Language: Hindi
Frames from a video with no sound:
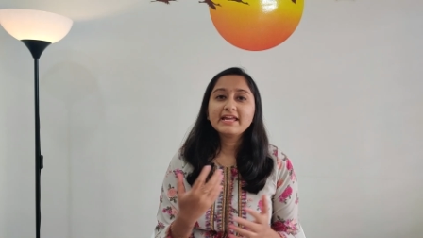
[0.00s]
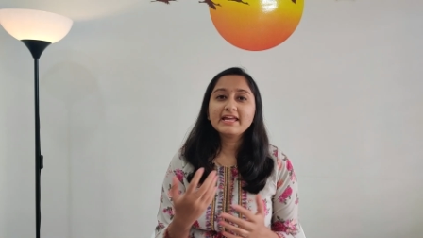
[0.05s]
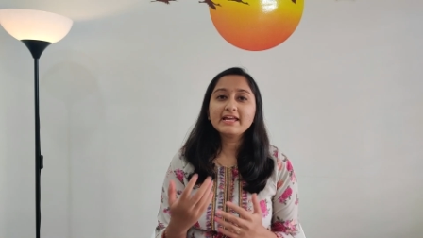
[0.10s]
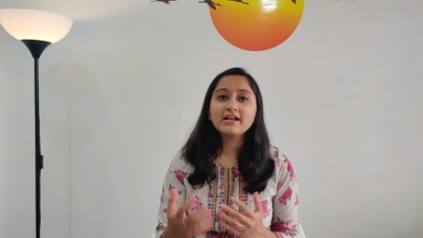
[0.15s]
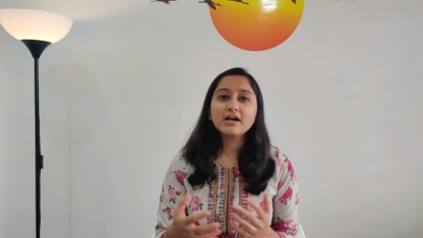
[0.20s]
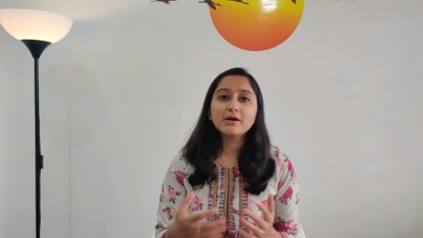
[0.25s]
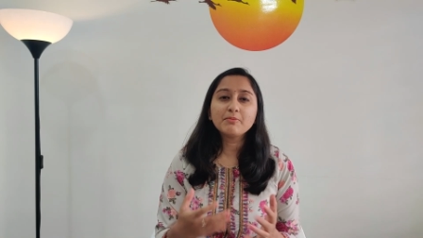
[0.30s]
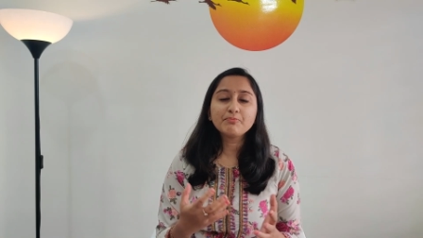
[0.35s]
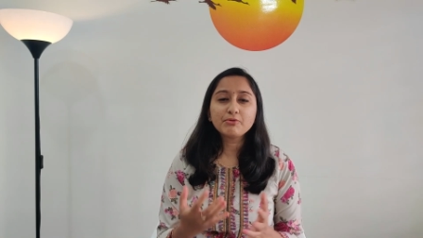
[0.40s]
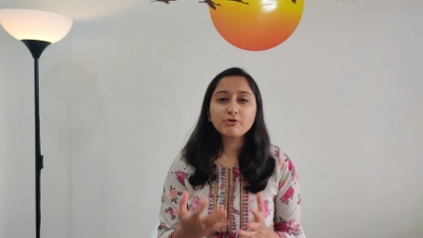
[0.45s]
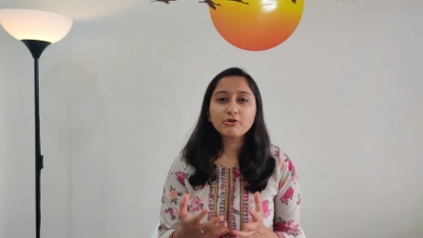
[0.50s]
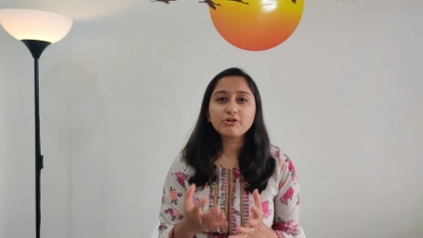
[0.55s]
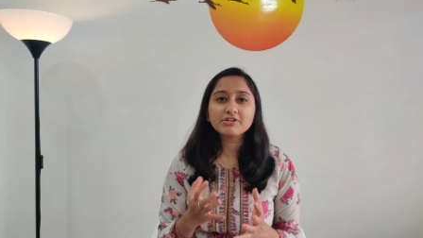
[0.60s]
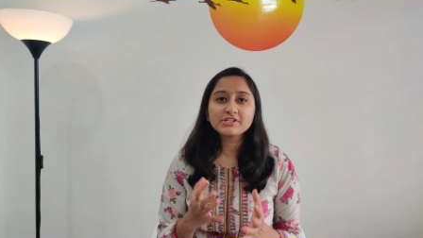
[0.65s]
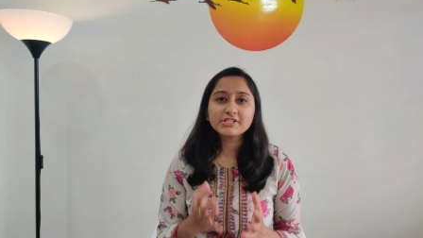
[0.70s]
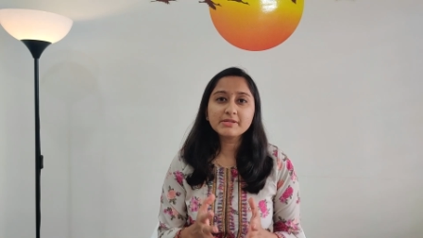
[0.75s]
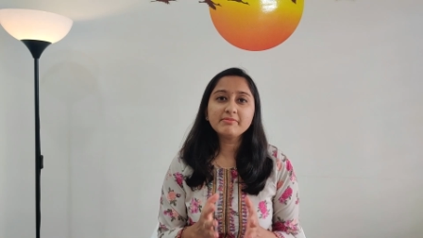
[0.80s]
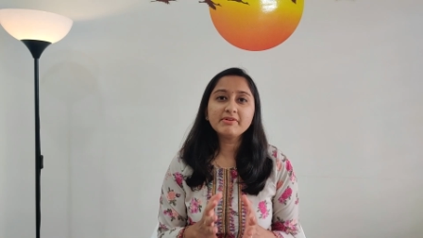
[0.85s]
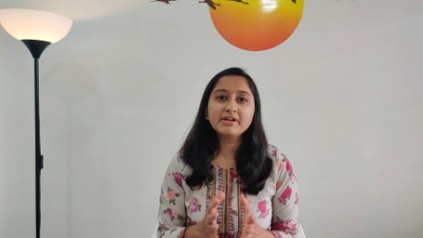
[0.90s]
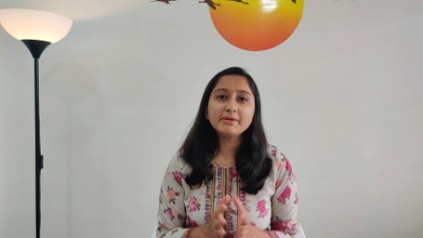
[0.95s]
एक
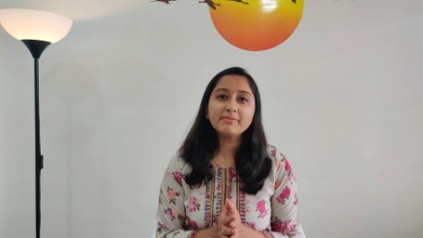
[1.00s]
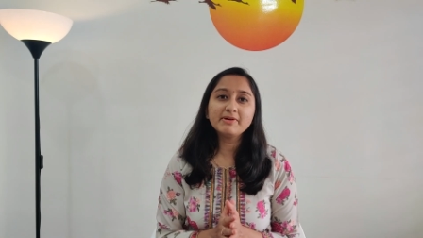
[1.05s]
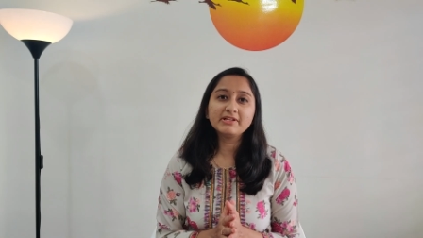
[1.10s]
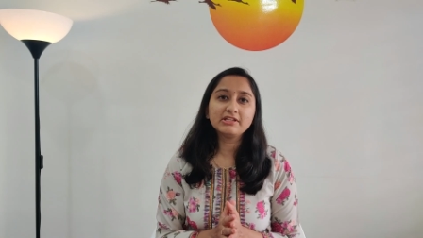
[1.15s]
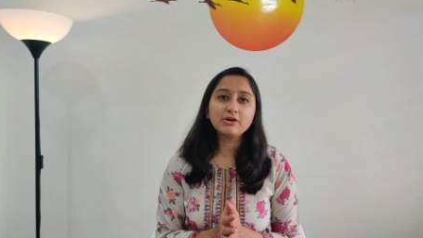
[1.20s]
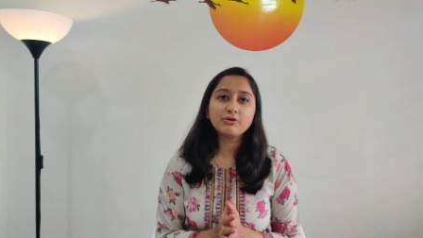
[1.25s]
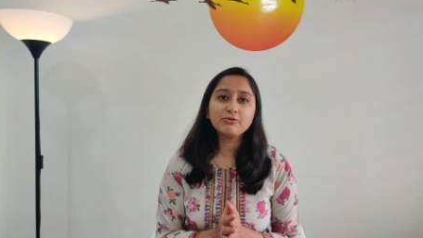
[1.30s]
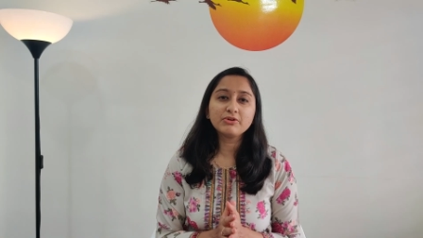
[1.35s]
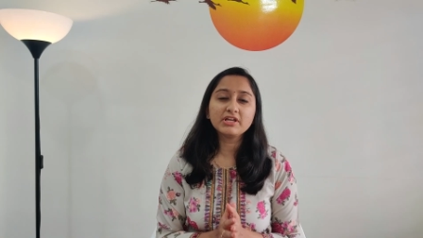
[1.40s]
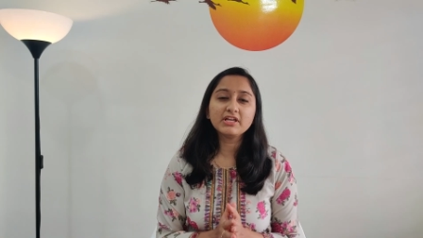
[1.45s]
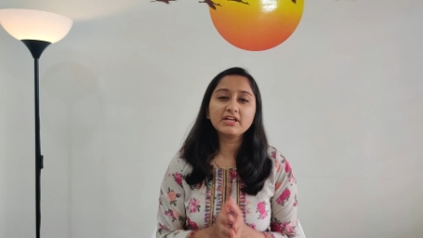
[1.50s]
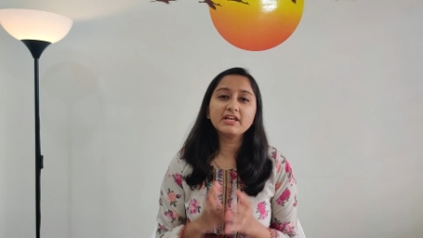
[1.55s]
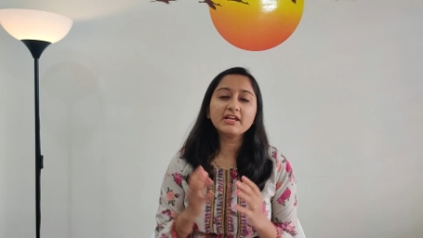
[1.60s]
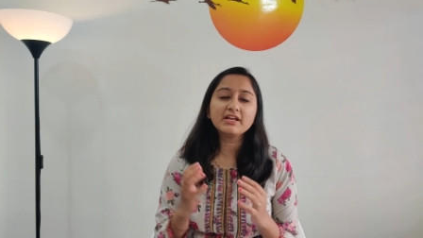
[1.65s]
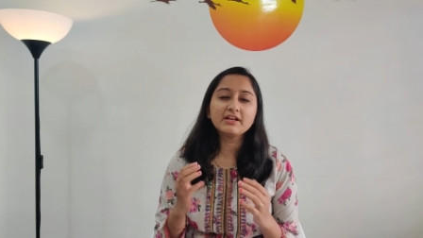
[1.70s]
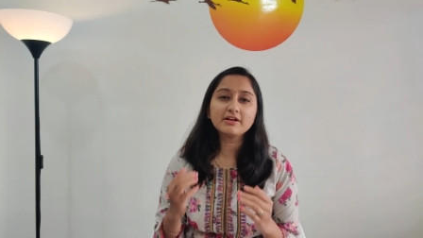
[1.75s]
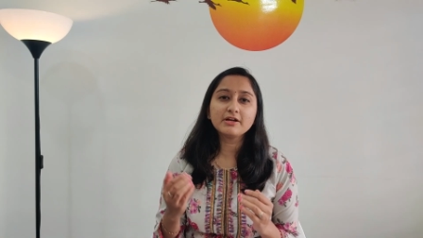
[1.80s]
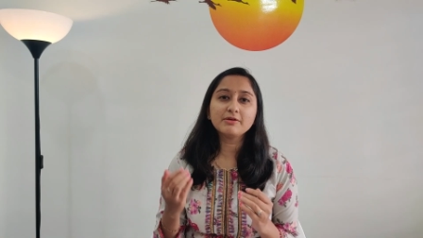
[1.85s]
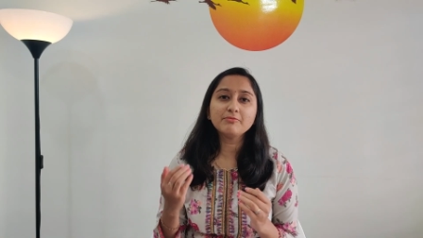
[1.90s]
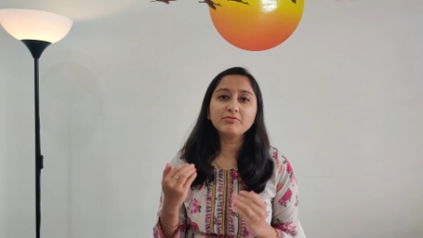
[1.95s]
अप्रोक्सीमेट बताऊंगी
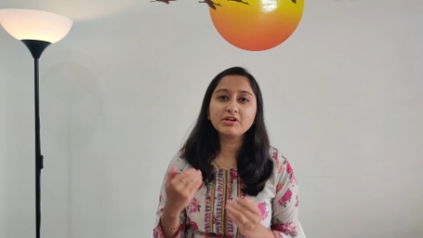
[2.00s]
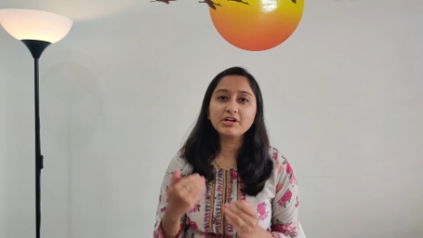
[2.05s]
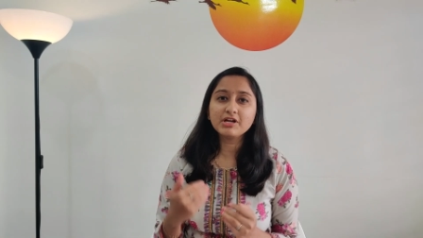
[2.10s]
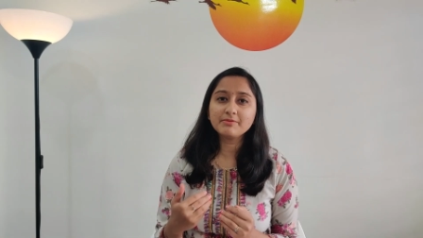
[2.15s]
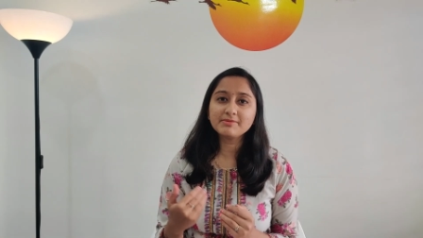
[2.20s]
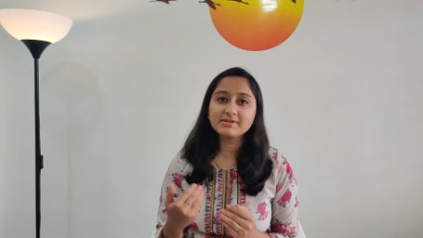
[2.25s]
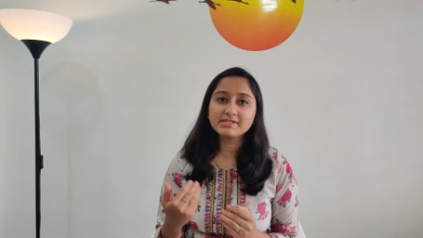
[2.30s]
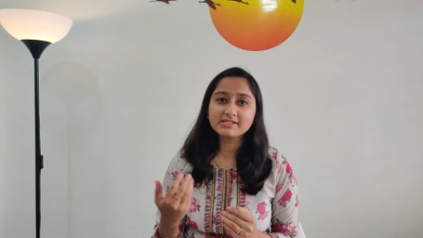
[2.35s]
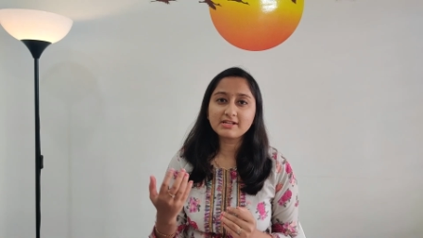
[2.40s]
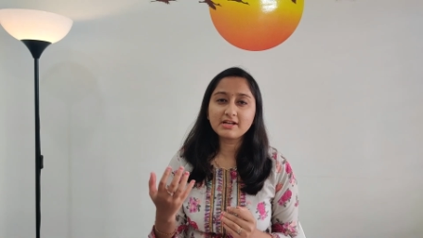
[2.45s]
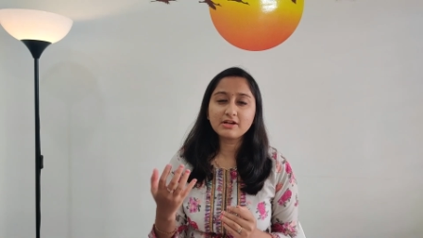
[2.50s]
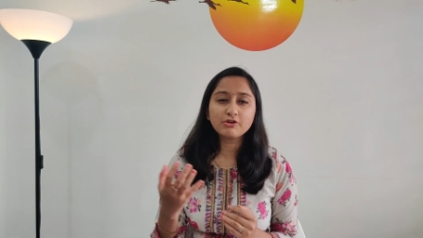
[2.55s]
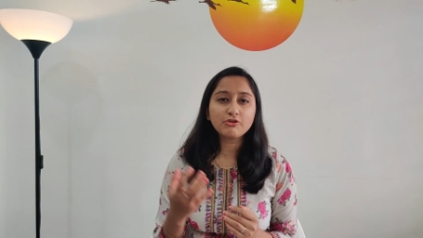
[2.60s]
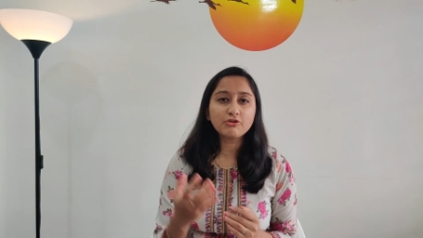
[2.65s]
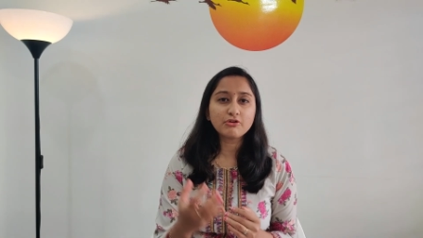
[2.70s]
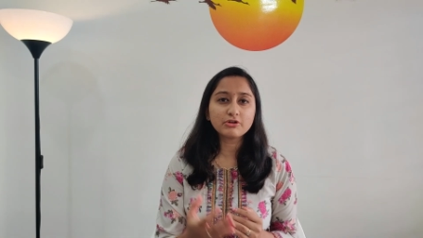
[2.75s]
कि कब कब इसका